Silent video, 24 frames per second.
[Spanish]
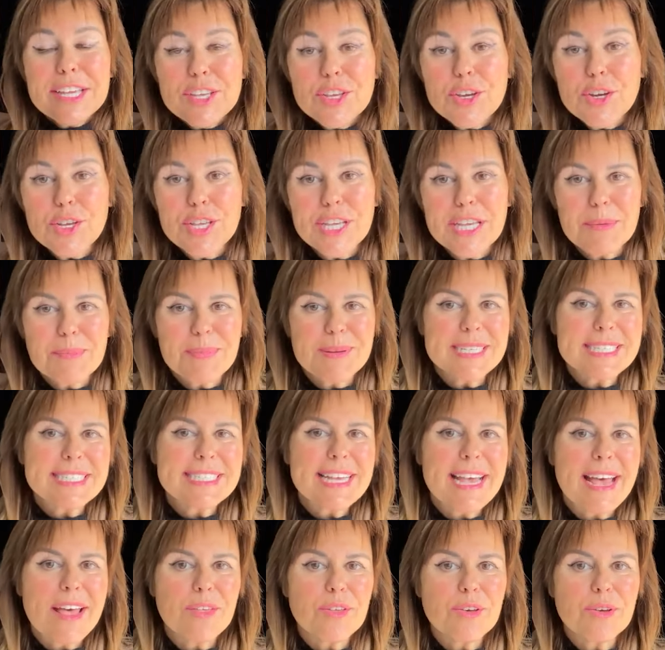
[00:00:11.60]
Y hoy he
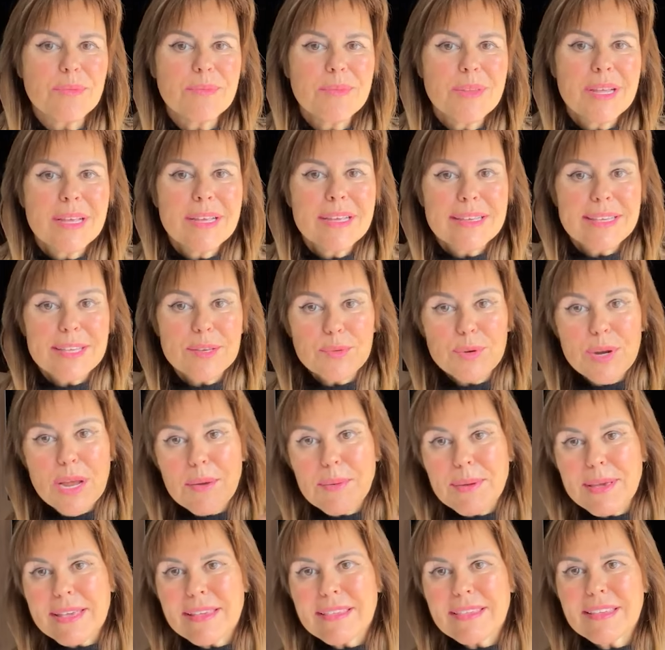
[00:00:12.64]
pensado que una
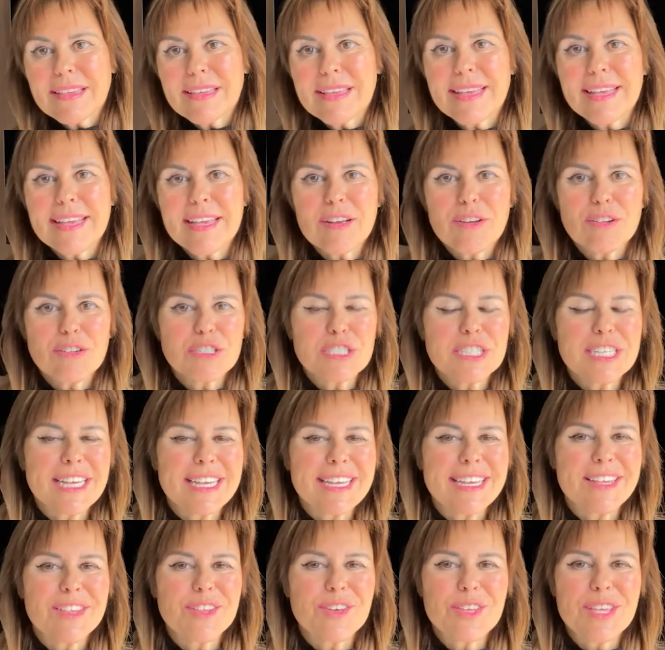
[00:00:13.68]
vez que he
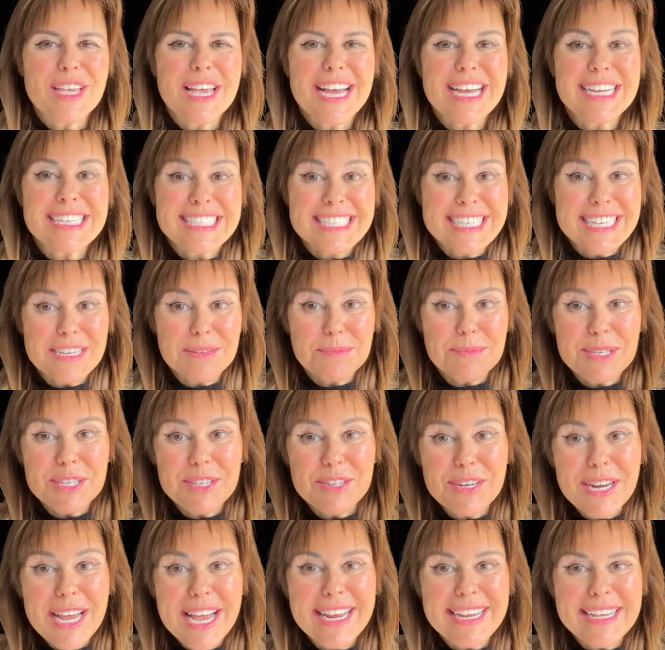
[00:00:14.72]
conseguido ya ser
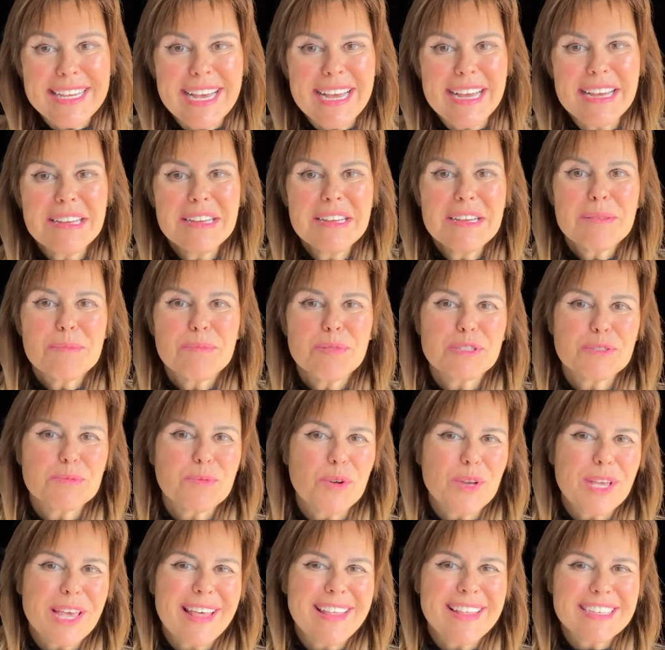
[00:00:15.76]
millonaria, pues
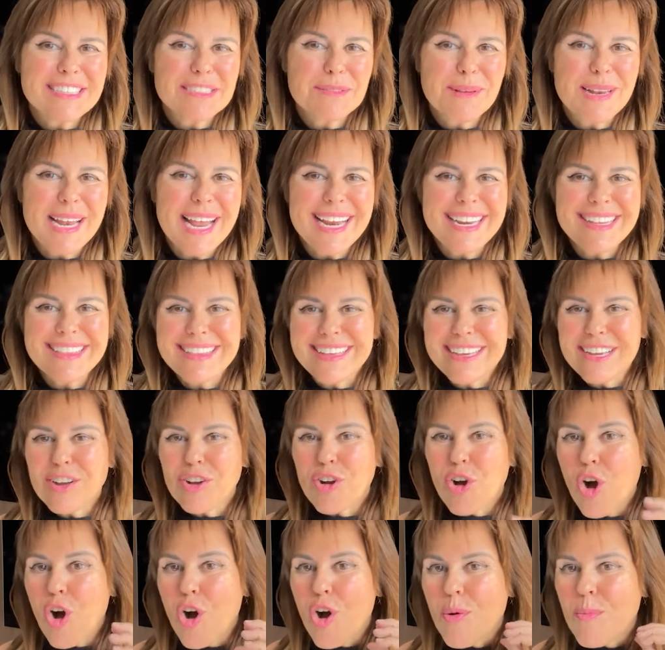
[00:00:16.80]
voy a desvelarte
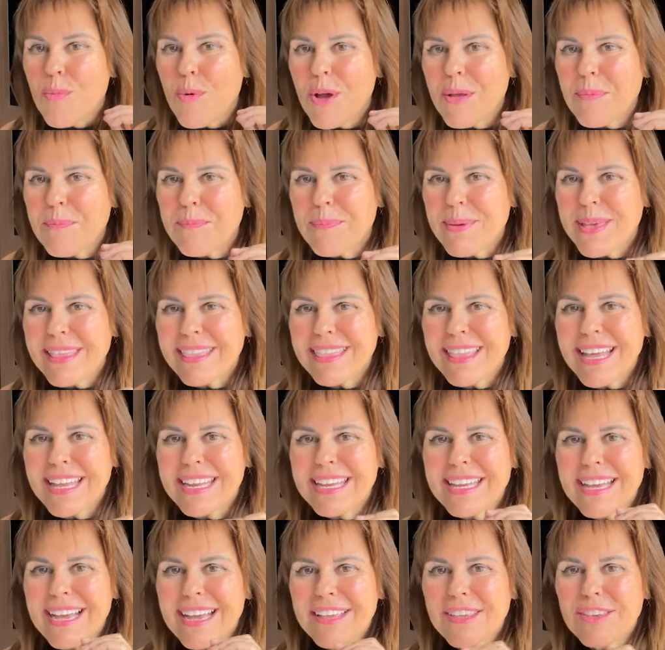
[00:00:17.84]
cómo
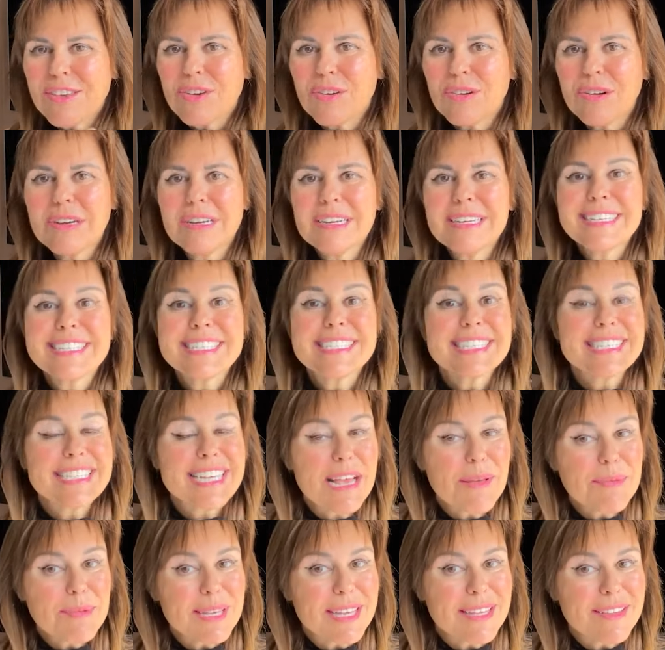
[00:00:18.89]
empezaría yo
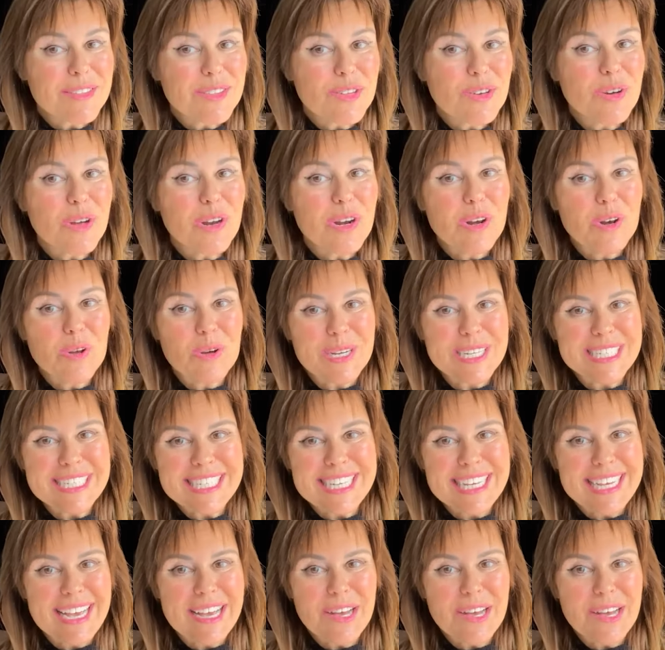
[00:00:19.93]
sabiendo lo que sé